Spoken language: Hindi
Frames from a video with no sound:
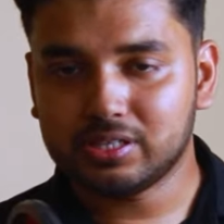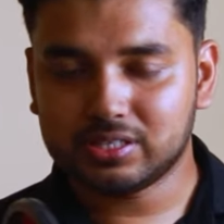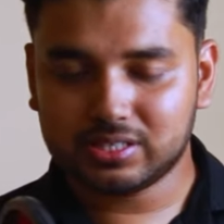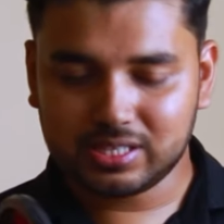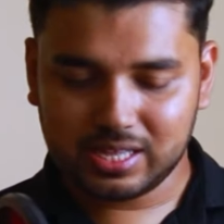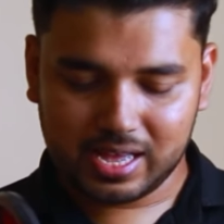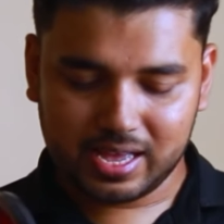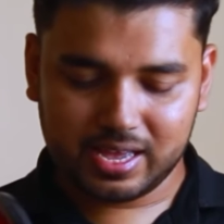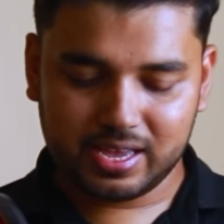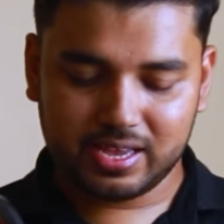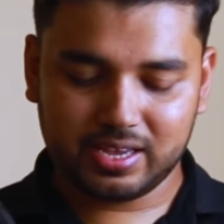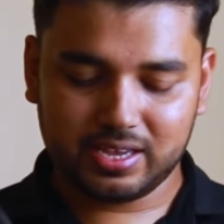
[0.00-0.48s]

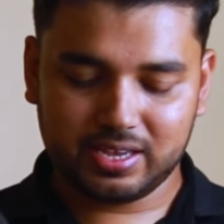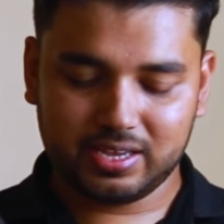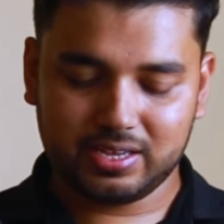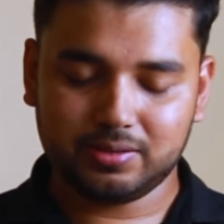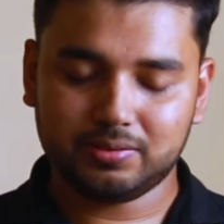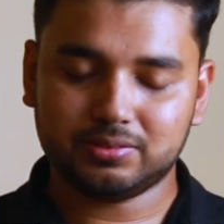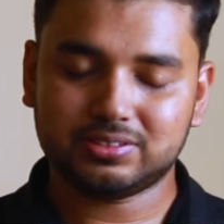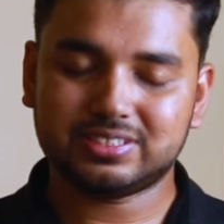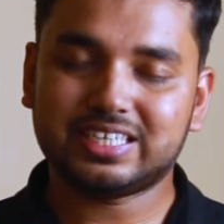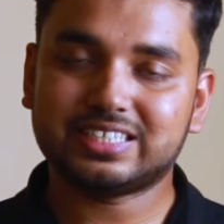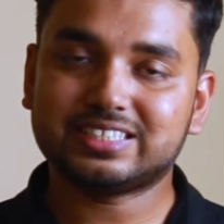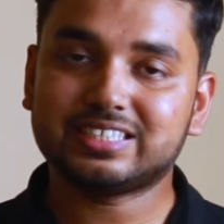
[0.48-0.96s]
मिलता है
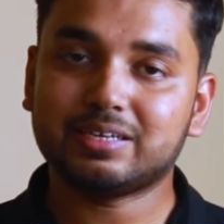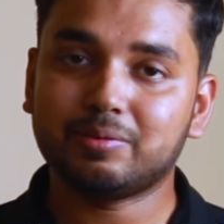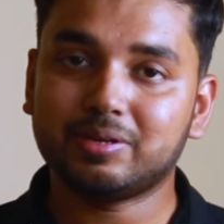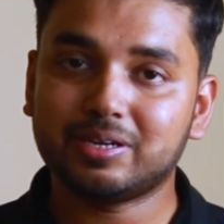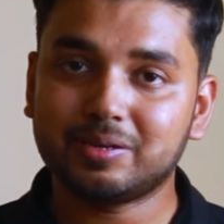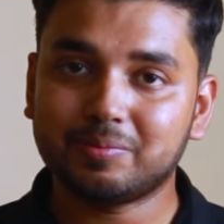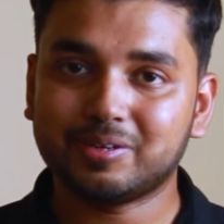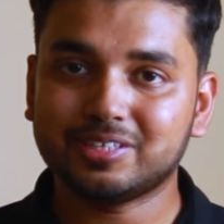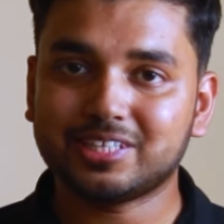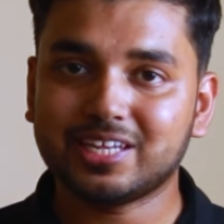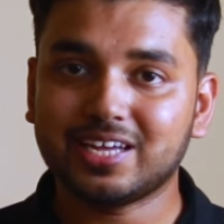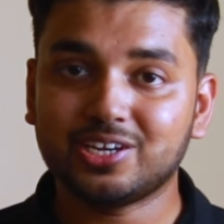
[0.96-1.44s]
जैसा
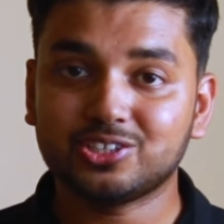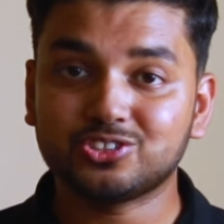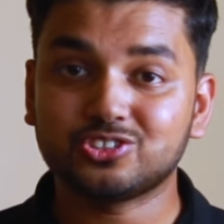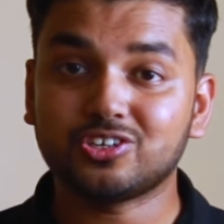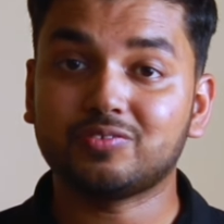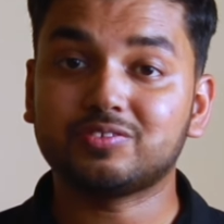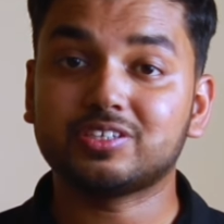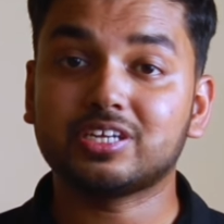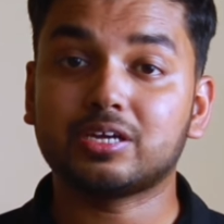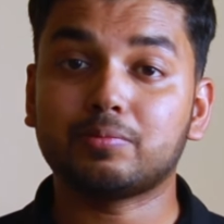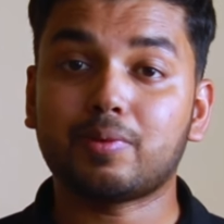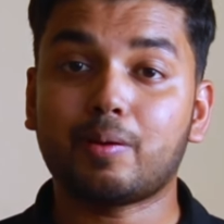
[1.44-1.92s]
मैंने बताया ना
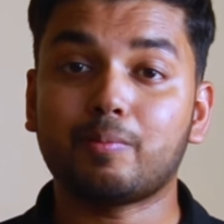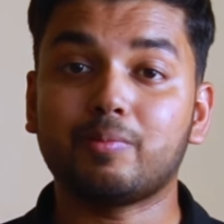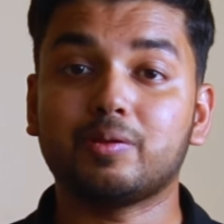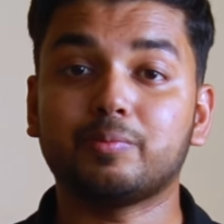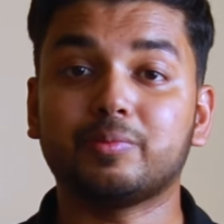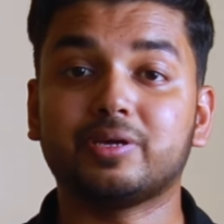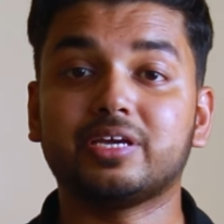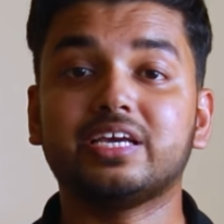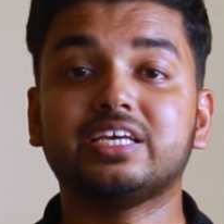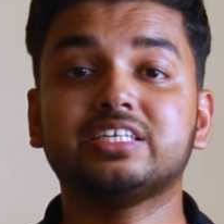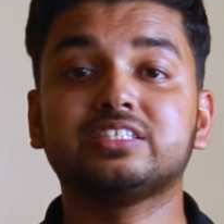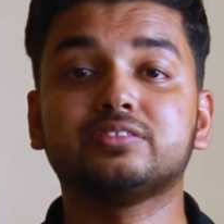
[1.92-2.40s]
सॉफ्टवेयर के मामले में